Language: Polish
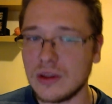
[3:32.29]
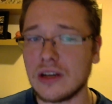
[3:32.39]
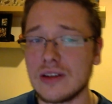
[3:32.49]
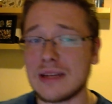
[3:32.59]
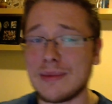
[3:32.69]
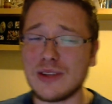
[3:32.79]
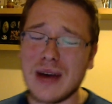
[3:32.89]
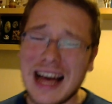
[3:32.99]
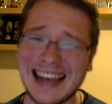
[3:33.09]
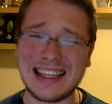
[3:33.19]
tego schematu,
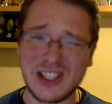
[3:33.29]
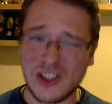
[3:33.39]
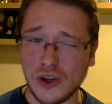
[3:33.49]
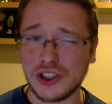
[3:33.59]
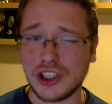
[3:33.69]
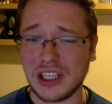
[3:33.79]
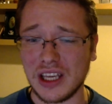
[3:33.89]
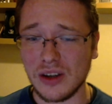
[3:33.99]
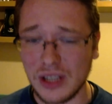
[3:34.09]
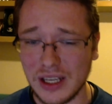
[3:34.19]
ale coś
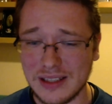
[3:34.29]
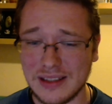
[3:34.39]
takiego jest.